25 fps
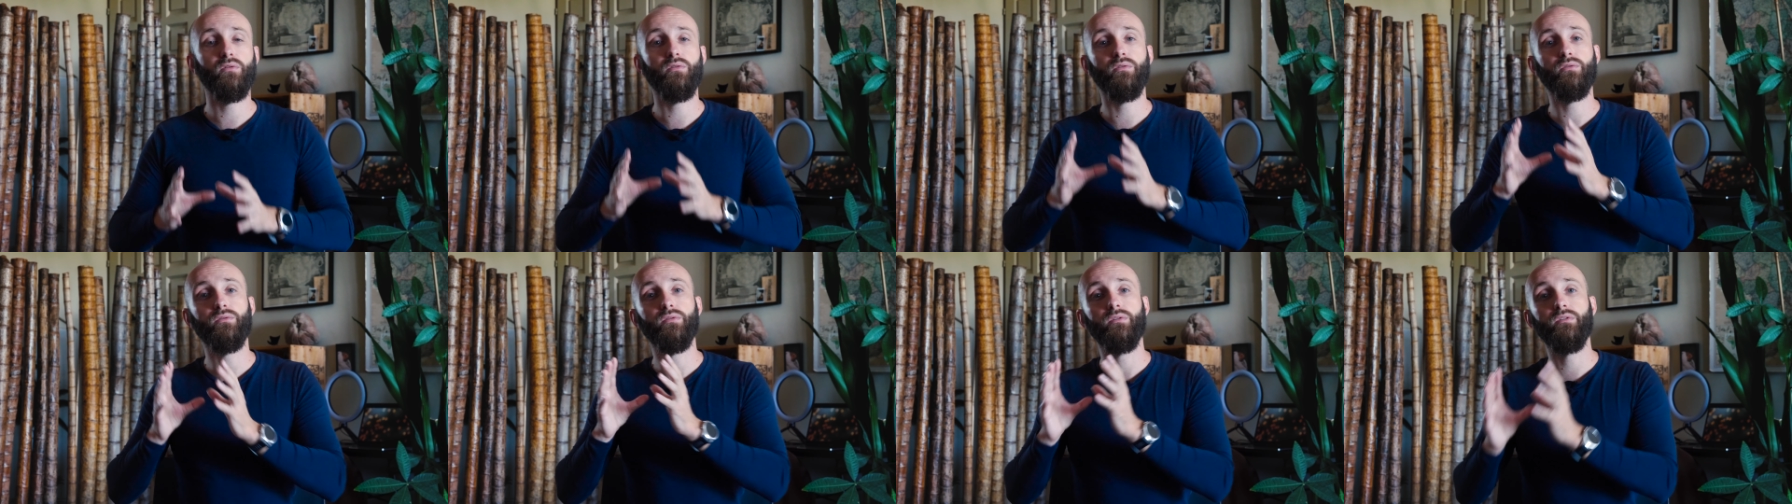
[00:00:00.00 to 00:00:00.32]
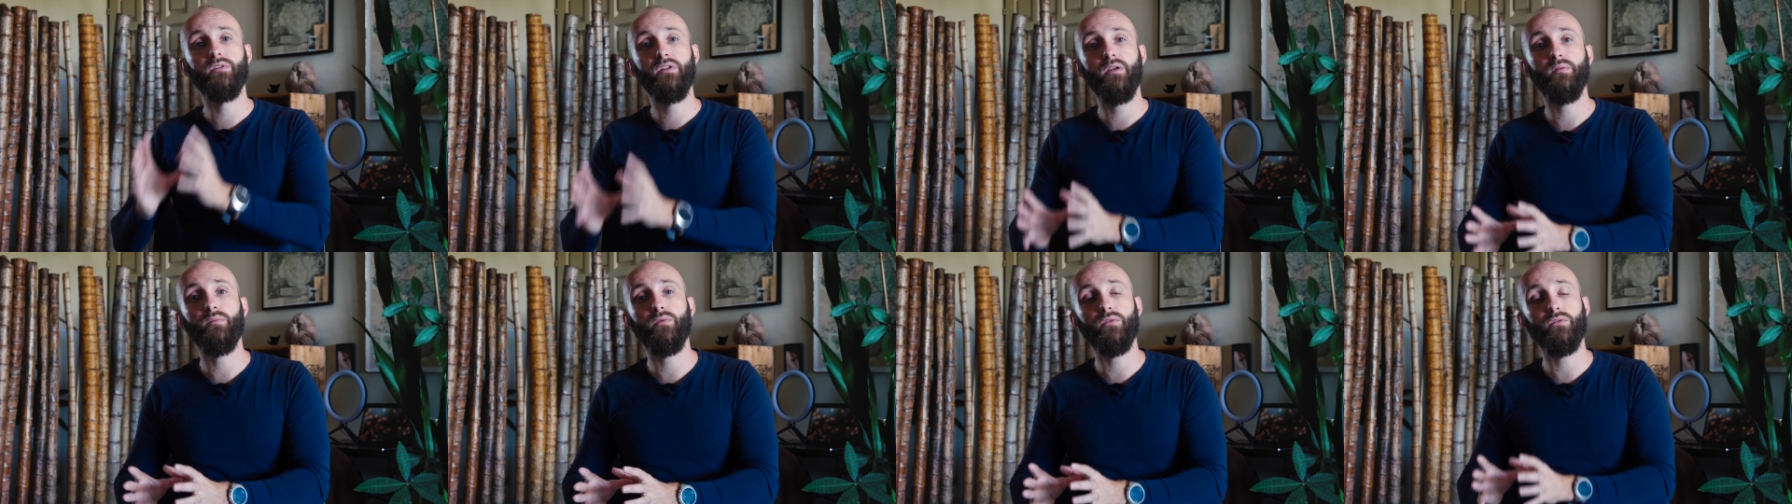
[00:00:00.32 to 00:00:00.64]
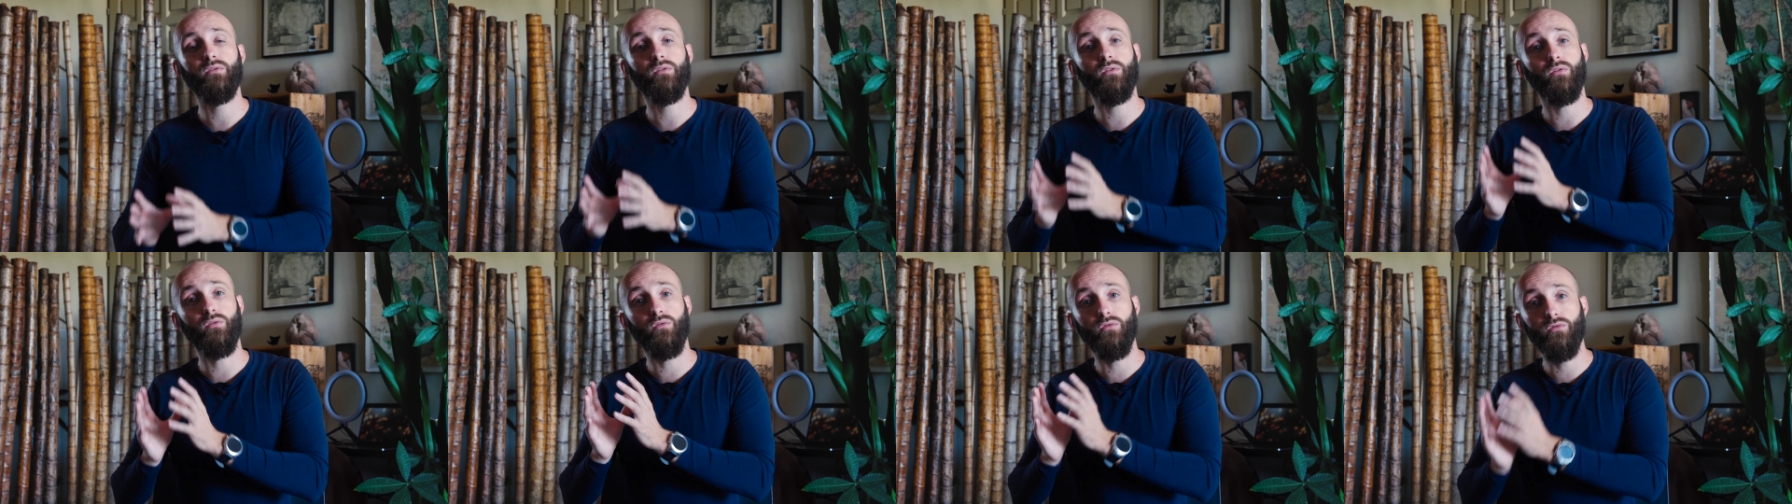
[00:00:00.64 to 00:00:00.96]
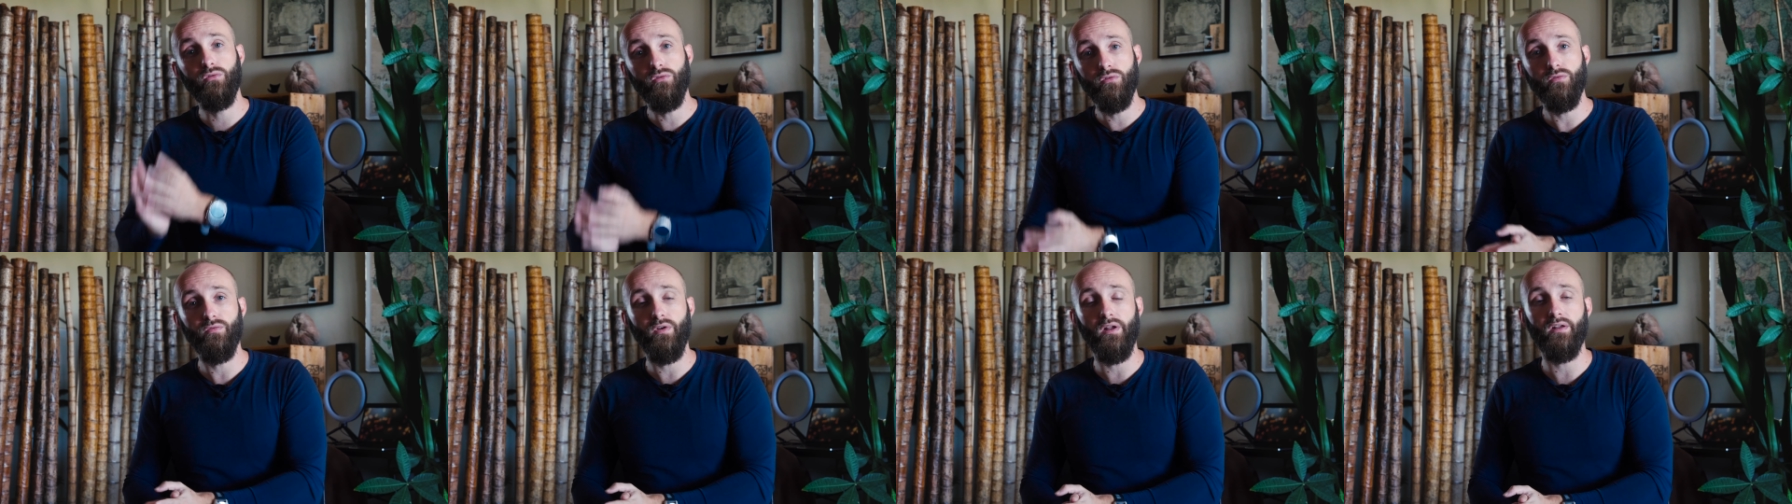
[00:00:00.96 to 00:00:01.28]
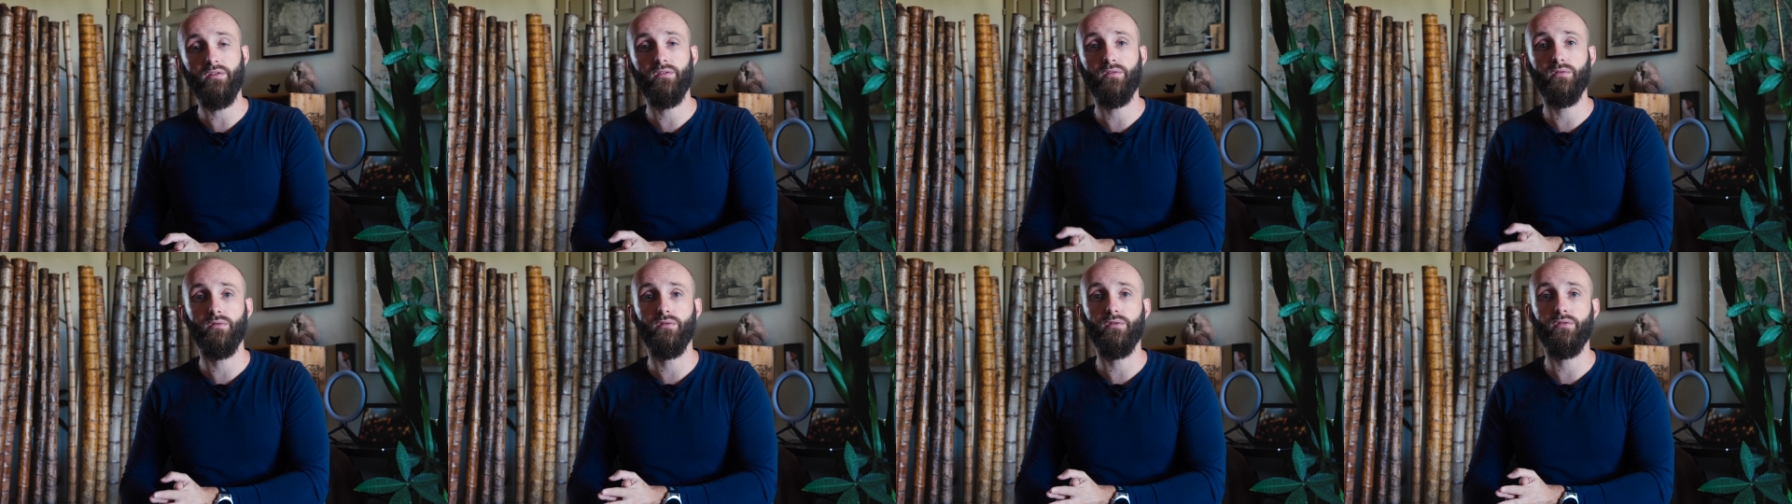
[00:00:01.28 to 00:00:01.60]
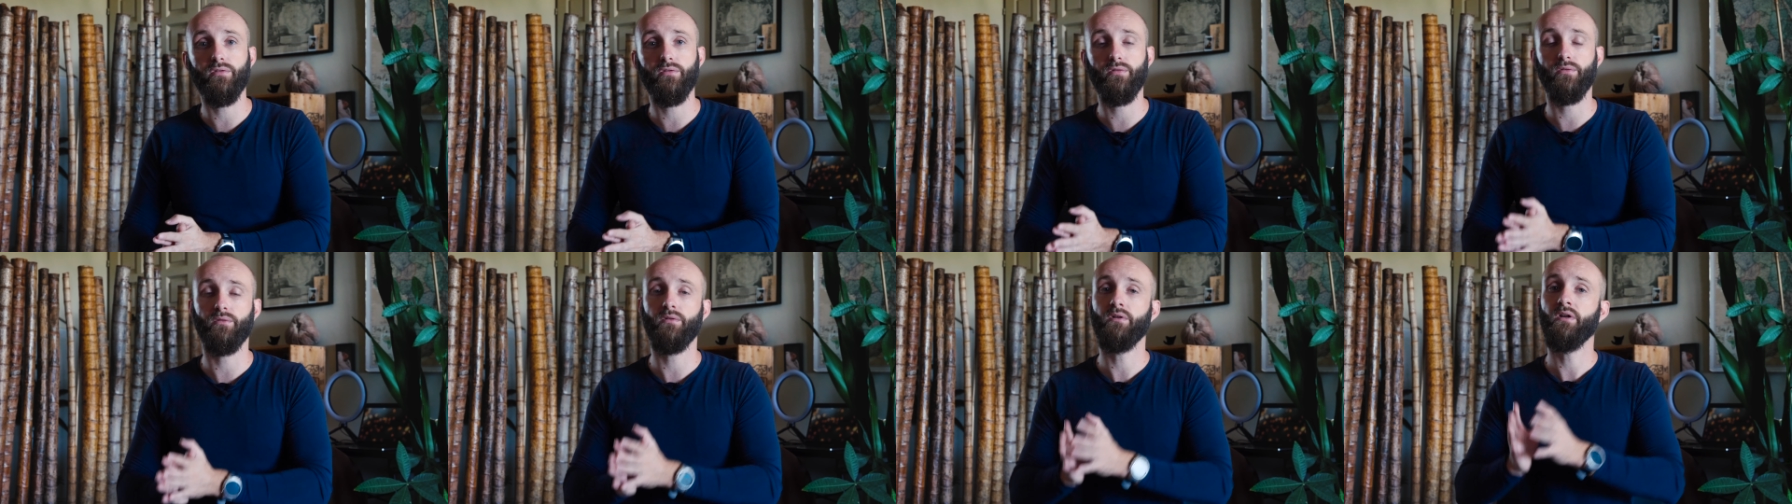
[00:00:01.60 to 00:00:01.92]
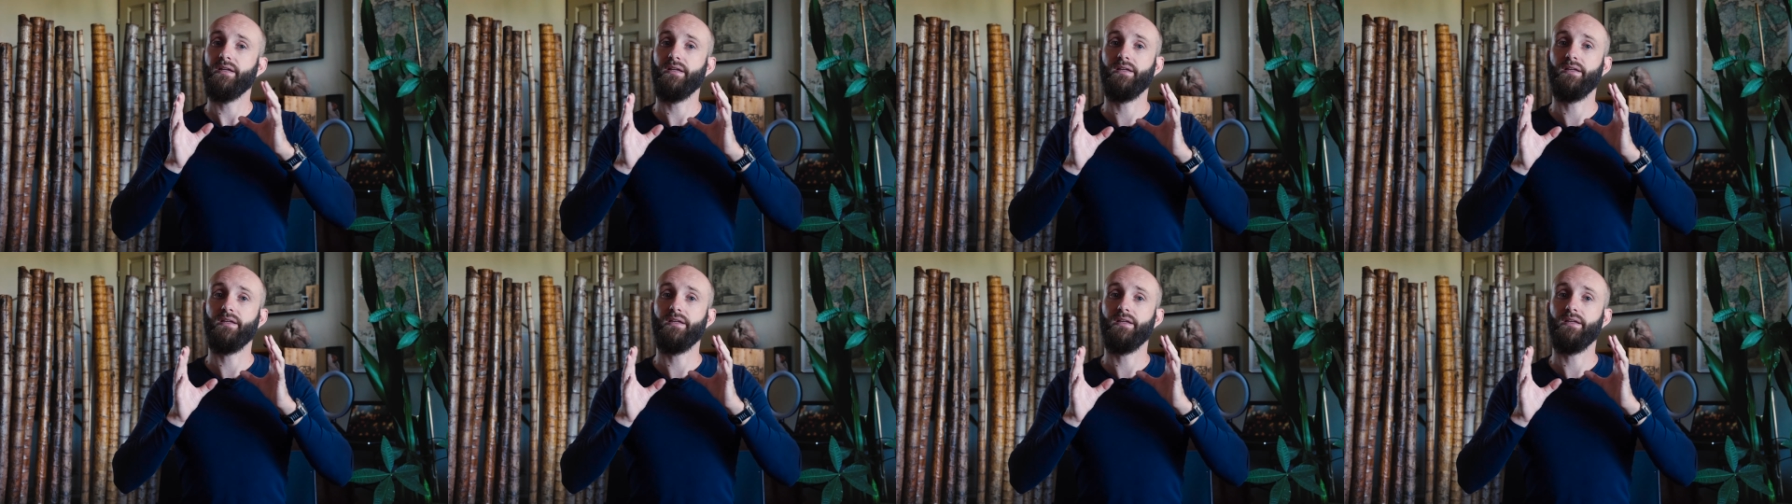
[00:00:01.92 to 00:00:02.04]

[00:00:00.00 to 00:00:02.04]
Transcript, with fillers: qu'on te démontre une nouvelle solution.